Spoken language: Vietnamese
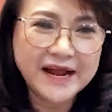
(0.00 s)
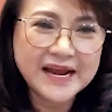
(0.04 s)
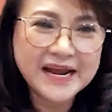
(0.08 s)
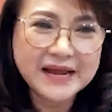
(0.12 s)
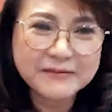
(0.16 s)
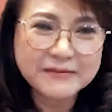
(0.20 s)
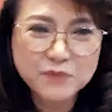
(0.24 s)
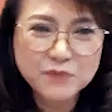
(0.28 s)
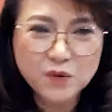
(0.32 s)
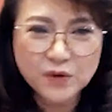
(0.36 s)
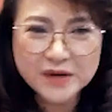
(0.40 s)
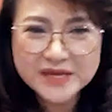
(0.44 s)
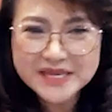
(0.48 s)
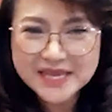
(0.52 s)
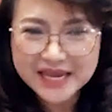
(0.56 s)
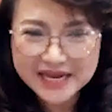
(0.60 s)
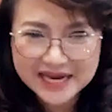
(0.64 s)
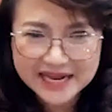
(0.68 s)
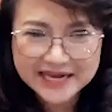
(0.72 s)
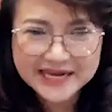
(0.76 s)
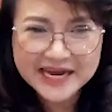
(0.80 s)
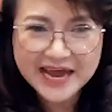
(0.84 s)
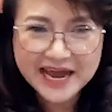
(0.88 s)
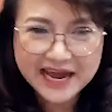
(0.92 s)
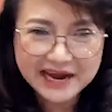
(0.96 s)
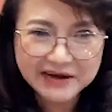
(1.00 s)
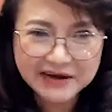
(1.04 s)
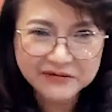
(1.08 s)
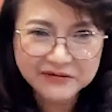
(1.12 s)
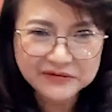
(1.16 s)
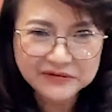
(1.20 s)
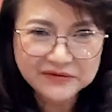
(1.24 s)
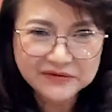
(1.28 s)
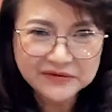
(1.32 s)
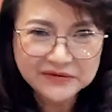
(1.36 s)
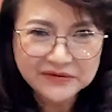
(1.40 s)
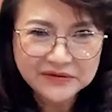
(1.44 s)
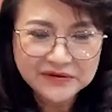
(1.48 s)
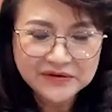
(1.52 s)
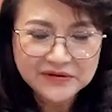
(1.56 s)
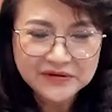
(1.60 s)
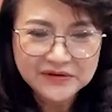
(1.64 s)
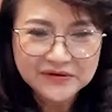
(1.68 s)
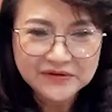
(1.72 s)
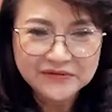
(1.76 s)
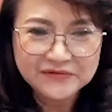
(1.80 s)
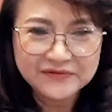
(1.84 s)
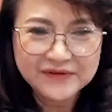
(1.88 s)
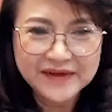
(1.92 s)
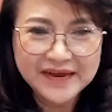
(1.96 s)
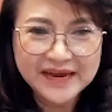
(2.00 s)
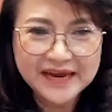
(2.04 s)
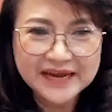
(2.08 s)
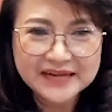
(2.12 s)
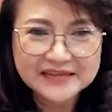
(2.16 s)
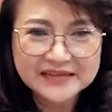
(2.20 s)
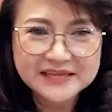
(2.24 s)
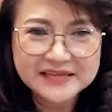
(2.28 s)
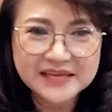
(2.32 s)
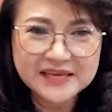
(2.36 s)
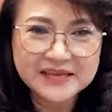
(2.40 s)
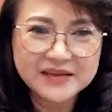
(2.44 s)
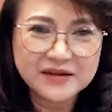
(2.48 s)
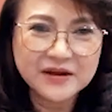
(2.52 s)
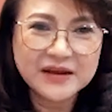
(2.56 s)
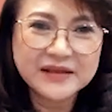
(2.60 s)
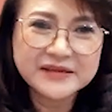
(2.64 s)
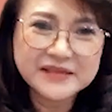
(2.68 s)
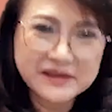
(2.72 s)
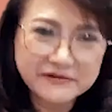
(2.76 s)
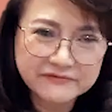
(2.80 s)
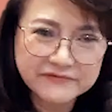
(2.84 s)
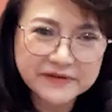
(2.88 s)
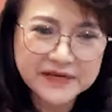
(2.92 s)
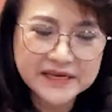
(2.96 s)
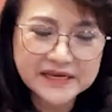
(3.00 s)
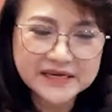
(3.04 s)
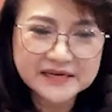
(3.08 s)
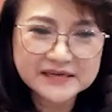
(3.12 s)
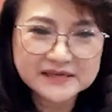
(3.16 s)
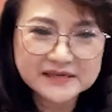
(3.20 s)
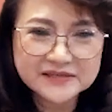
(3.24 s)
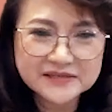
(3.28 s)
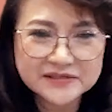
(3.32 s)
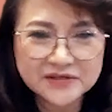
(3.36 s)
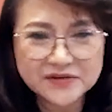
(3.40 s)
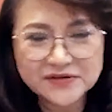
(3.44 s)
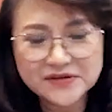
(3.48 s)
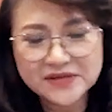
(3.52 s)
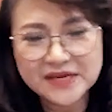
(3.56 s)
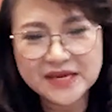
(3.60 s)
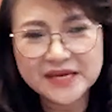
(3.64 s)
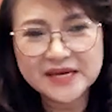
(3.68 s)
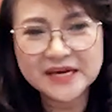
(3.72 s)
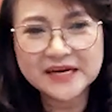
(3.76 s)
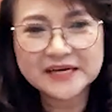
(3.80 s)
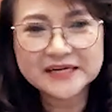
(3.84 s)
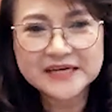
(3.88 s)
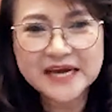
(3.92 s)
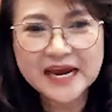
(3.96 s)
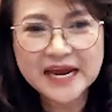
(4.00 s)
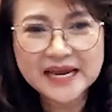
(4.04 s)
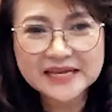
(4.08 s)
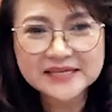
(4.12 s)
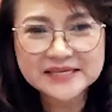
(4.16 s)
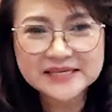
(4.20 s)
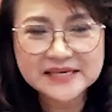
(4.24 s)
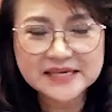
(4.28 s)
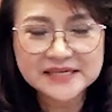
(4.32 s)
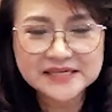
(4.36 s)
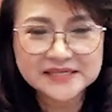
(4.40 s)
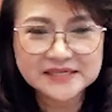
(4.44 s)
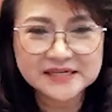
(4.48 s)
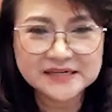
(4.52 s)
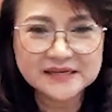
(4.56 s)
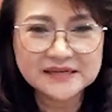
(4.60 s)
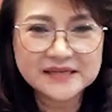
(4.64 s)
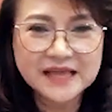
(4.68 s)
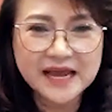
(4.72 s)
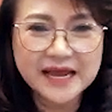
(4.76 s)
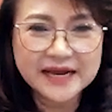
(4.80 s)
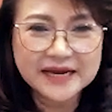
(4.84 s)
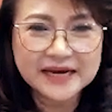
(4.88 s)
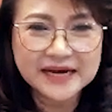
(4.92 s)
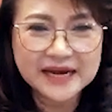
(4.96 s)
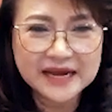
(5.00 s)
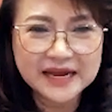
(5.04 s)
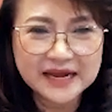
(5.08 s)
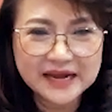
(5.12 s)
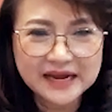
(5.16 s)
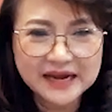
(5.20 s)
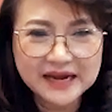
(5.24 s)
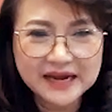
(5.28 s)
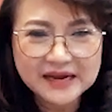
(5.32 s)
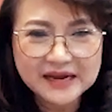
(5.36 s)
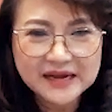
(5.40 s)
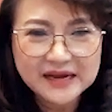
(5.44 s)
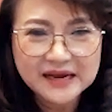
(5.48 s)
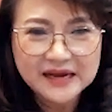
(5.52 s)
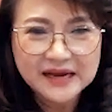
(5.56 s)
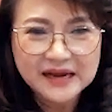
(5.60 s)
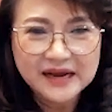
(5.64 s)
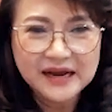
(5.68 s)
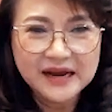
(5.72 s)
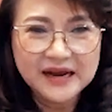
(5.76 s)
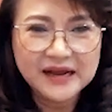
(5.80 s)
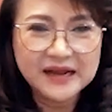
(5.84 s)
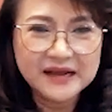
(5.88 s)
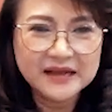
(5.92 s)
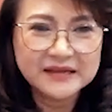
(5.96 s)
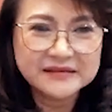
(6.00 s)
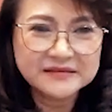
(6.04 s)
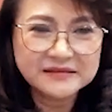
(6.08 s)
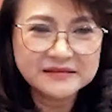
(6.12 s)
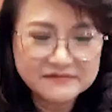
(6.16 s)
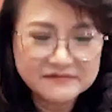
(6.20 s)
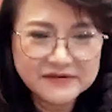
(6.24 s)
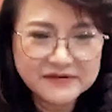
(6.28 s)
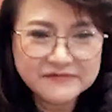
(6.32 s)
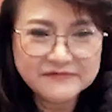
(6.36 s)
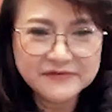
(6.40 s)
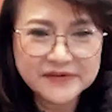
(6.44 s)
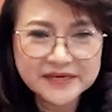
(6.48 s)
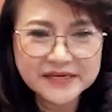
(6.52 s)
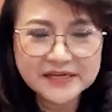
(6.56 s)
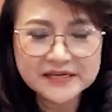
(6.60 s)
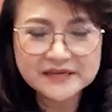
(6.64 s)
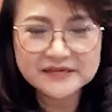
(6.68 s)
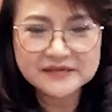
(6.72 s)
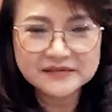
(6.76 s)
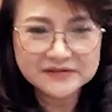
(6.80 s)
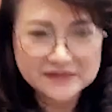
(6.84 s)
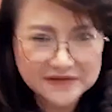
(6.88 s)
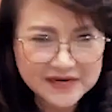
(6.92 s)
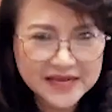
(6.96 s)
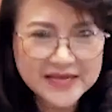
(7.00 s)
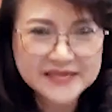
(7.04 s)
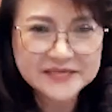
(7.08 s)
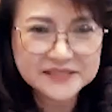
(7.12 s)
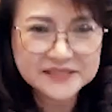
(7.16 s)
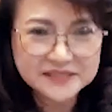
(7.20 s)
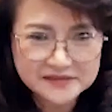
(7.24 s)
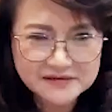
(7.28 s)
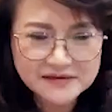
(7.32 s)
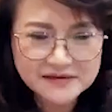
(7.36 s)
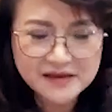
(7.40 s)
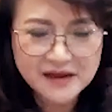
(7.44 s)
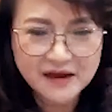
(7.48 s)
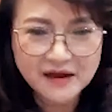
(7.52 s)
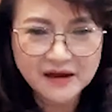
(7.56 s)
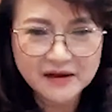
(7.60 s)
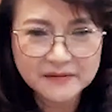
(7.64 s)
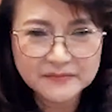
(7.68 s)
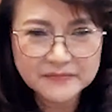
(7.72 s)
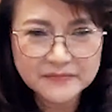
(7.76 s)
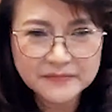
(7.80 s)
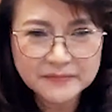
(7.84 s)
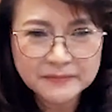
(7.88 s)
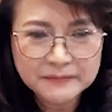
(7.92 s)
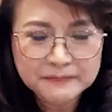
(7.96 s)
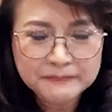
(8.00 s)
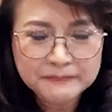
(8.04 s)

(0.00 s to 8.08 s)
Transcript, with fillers: phải là một cái nhà lãnh đạo và chị là giáo viên rồi chị ra chị trở thành à, à, tư vấn viên rồi lên trưởng nhóm